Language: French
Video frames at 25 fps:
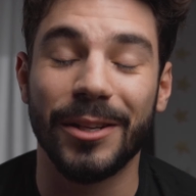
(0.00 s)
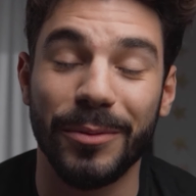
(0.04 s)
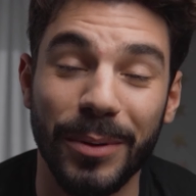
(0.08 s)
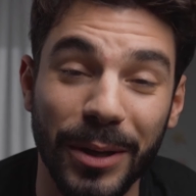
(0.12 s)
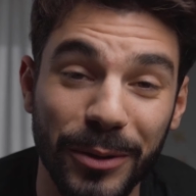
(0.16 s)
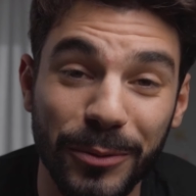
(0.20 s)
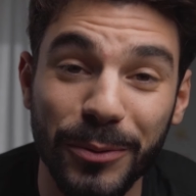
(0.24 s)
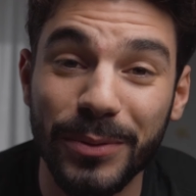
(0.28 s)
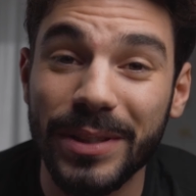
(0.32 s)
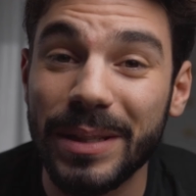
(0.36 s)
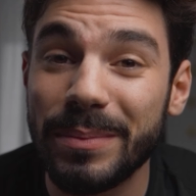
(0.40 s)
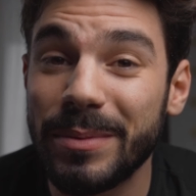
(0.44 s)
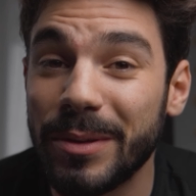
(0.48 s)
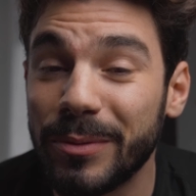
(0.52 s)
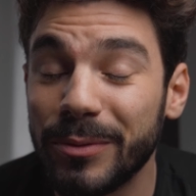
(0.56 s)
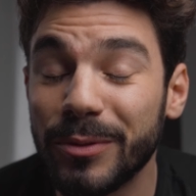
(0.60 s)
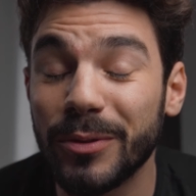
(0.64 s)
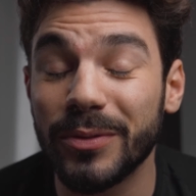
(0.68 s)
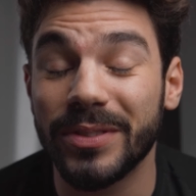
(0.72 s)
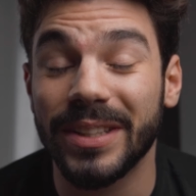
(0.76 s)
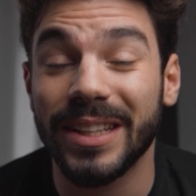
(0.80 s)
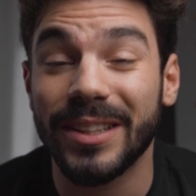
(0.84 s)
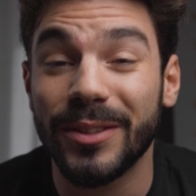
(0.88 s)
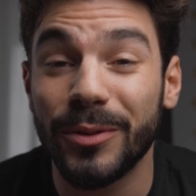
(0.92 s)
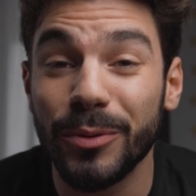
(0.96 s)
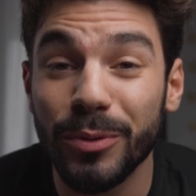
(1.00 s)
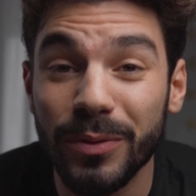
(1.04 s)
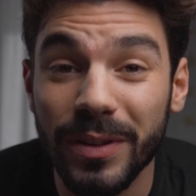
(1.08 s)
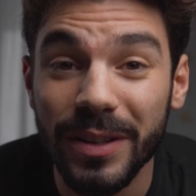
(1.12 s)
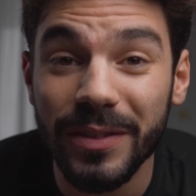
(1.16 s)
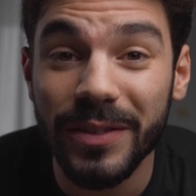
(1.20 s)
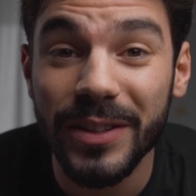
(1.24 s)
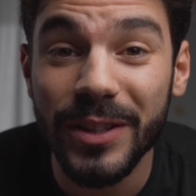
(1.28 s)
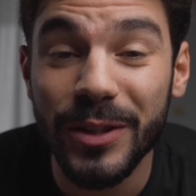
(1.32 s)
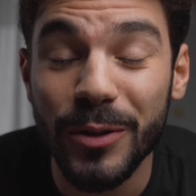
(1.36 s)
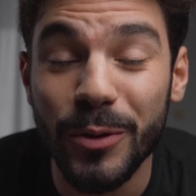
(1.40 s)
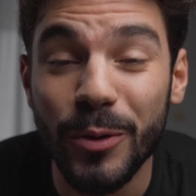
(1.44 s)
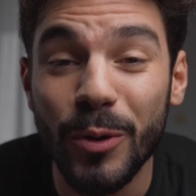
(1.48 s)
Salut à tous et bienvenue dans cette
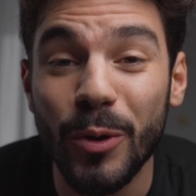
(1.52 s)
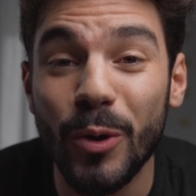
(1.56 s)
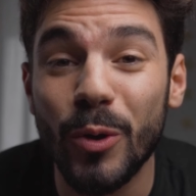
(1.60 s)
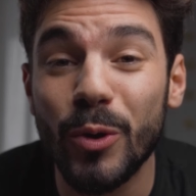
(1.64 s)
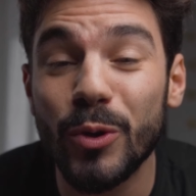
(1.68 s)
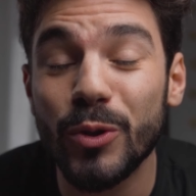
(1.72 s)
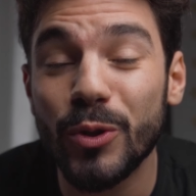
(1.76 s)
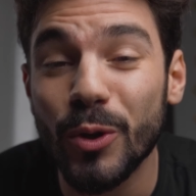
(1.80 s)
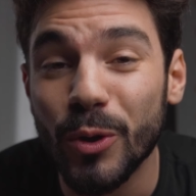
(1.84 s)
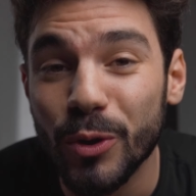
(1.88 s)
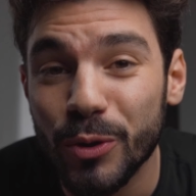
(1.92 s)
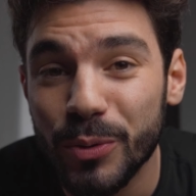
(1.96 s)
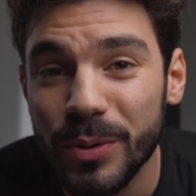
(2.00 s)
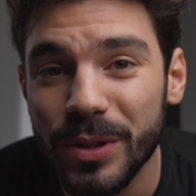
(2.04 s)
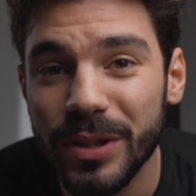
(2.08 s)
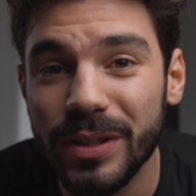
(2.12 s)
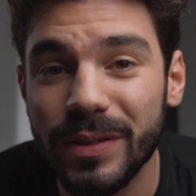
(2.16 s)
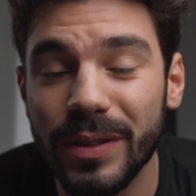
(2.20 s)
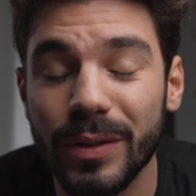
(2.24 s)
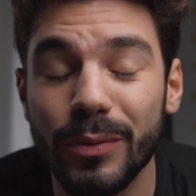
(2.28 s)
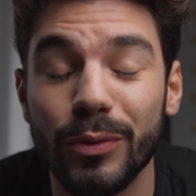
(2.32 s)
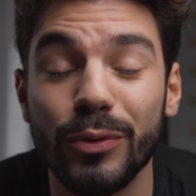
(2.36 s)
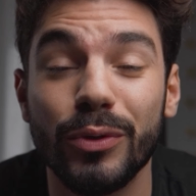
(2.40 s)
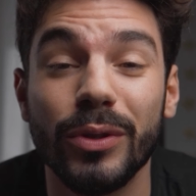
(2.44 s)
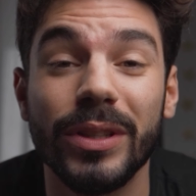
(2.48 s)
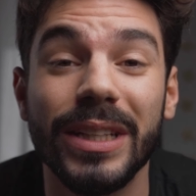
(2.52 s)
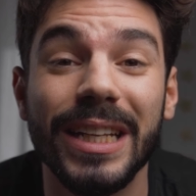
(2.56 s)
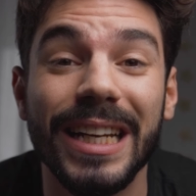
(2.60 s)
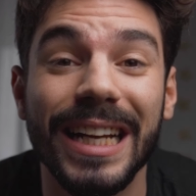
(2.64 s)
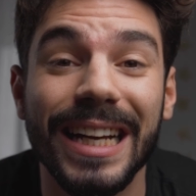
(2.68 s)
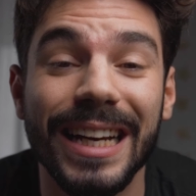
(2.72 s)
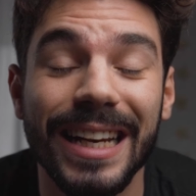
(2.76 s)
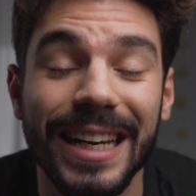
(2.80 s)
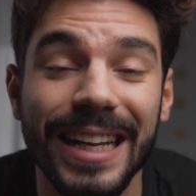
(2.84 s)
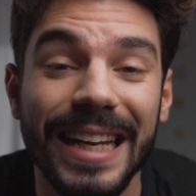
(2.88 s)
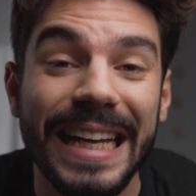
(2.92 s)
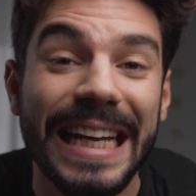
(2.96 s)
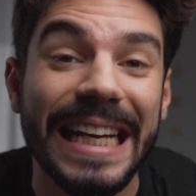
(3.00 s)
nouvelle vidéo. Aujourd'hui, je vais vous donner
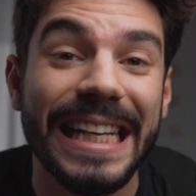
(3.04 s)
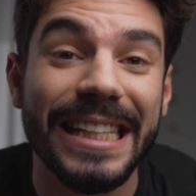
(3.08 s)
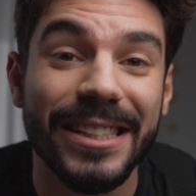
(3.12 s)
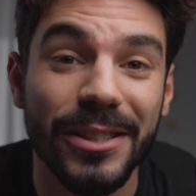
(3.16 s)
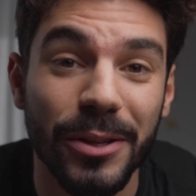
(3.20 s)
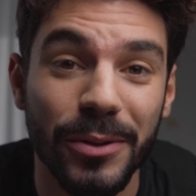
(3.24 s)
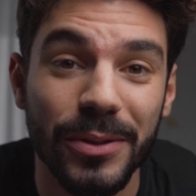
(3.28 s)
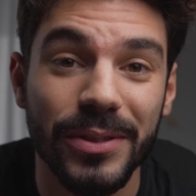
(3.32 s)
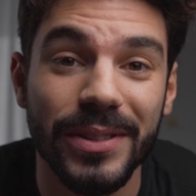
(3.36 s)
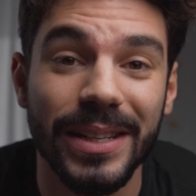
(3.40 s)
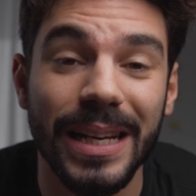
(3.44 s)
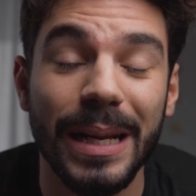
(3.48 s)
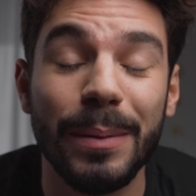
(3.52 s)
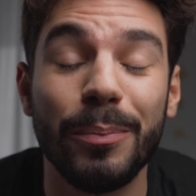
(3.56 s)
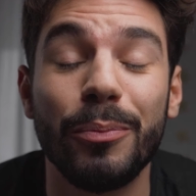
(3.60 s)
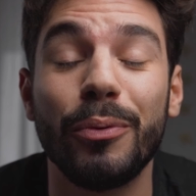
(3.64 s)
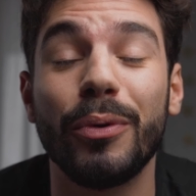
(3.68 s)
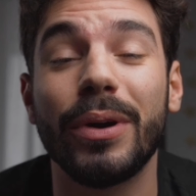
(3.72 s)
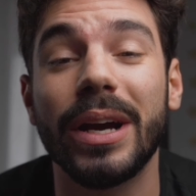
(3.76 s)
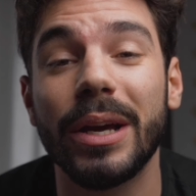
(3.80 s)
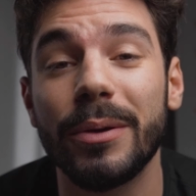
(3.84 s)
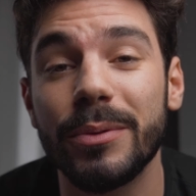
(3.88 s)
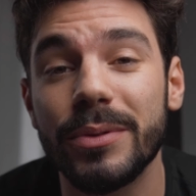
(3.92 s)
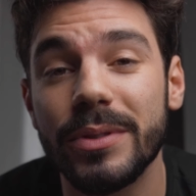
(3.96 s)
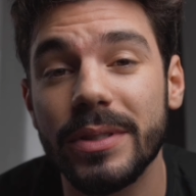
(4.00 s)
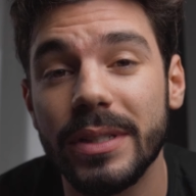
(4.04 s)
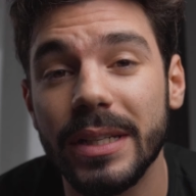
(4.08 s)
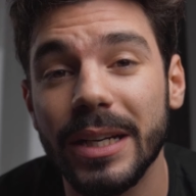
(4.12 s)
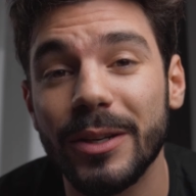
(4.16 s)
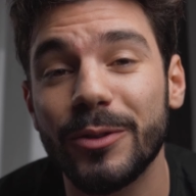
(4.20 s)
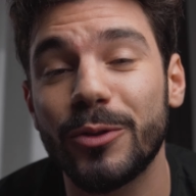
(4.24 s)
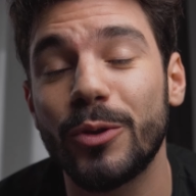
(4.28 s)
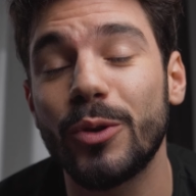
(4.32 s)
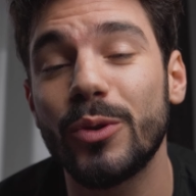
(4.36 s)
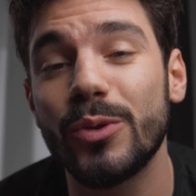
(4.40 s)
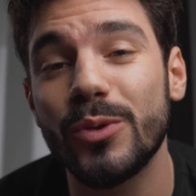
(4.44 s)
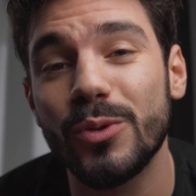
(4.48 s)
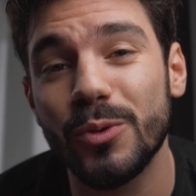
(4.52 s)
les clés essentielles pour
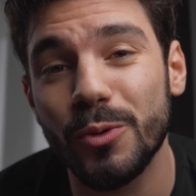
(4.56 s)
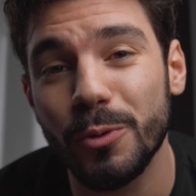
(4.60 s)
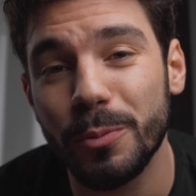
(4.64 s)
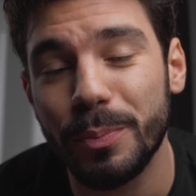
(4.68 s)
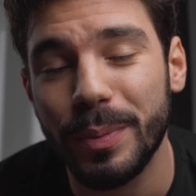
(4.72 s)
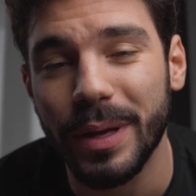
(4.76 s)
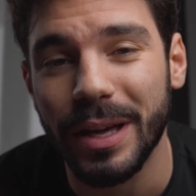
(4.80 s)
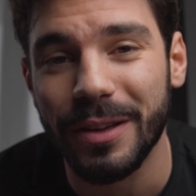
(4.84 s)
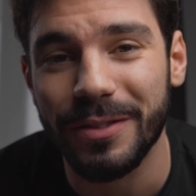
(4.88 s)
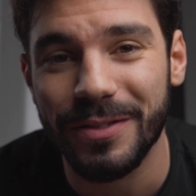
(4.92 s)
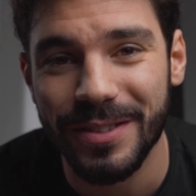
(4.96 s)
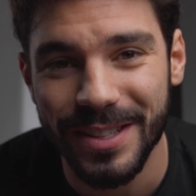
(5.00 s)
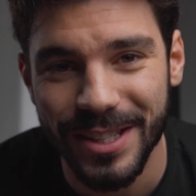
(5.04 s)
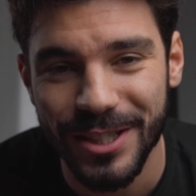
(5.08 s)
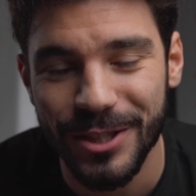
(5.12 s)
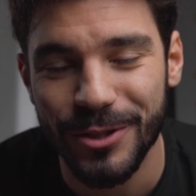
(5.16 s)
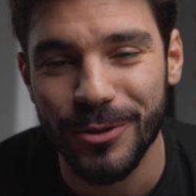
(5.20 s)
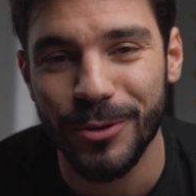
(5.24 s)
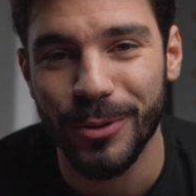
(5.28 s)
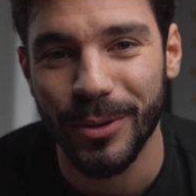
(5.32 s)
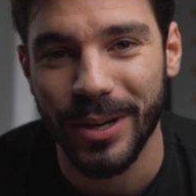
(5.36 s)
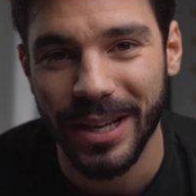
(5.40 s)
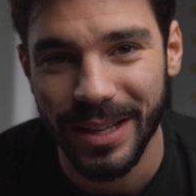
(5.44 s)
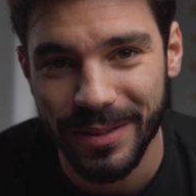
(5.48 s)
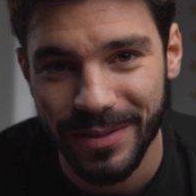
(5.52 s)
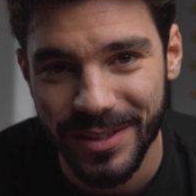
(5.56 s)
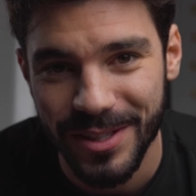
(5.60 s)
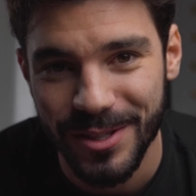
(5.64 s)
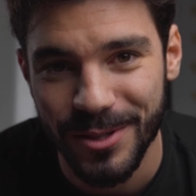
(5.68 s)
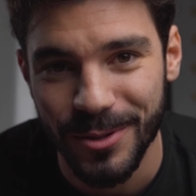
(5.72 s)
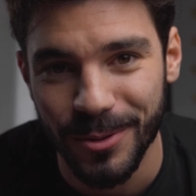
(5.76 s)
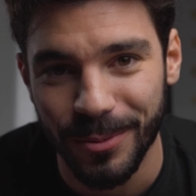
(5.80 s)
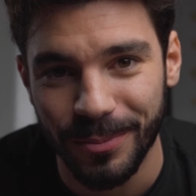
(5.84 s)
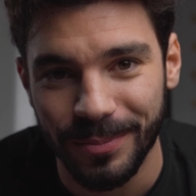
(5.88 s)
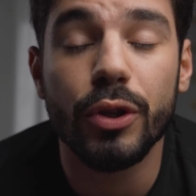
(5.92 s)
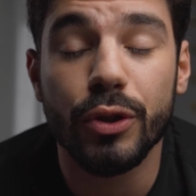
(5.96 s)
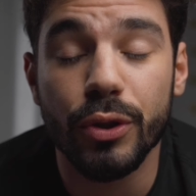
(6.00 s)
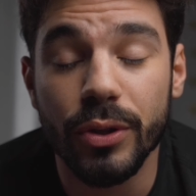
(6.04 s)
réussir de super fiches de
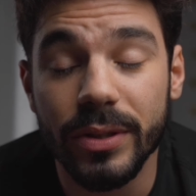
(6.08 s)
révision.